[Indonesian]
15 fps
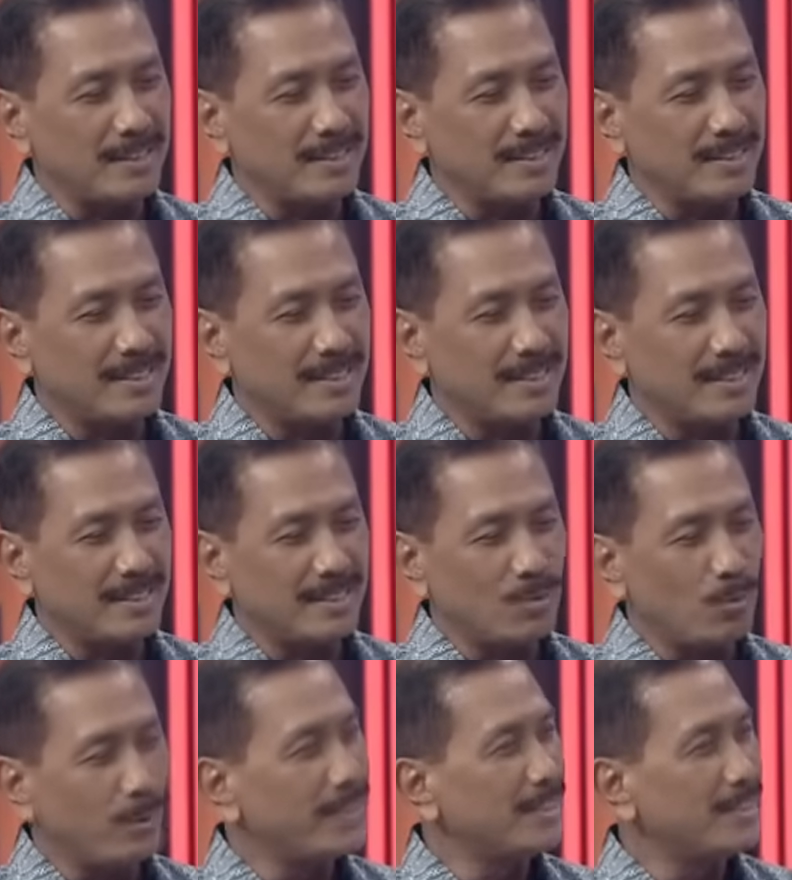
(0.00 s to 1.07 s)
eh,
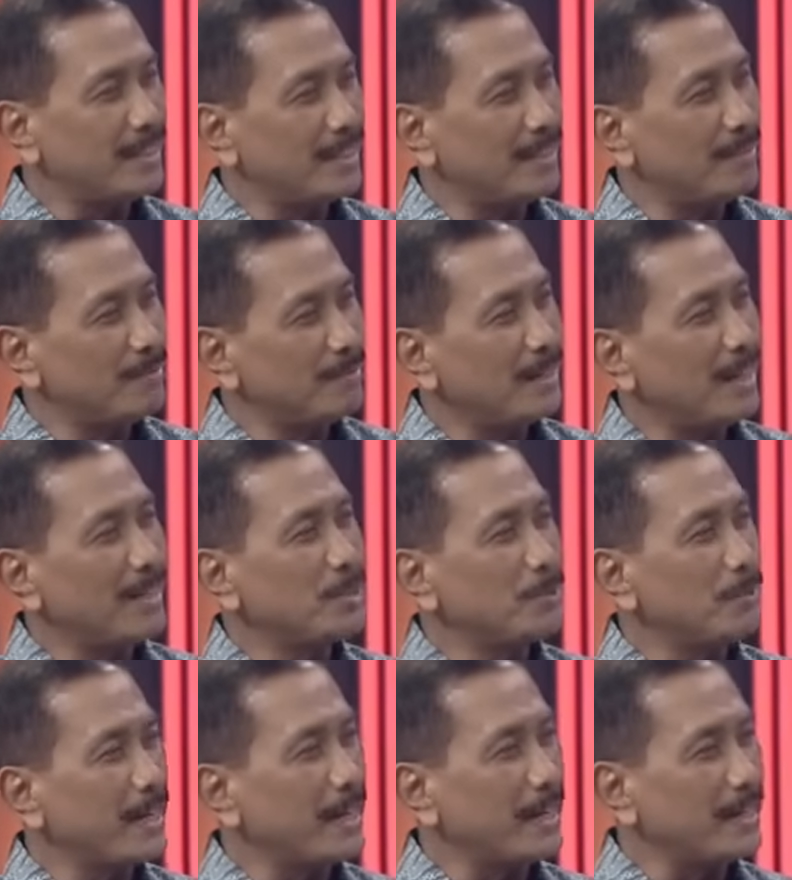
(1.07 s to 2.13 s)
wisdom dan ya.
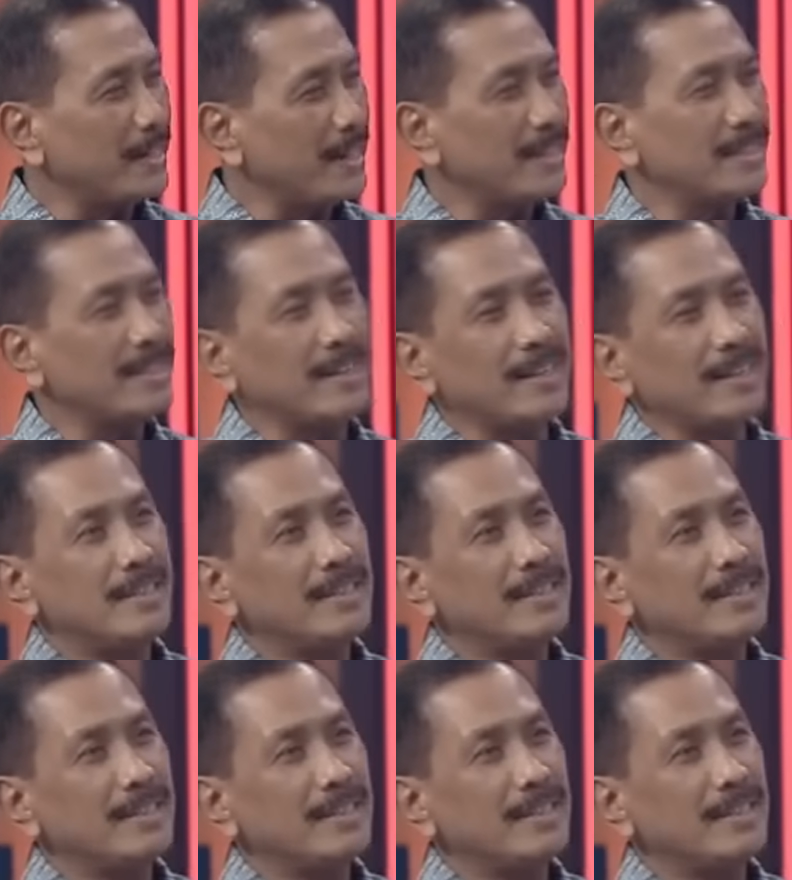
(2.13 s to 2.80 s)
sebagainya ini saya kira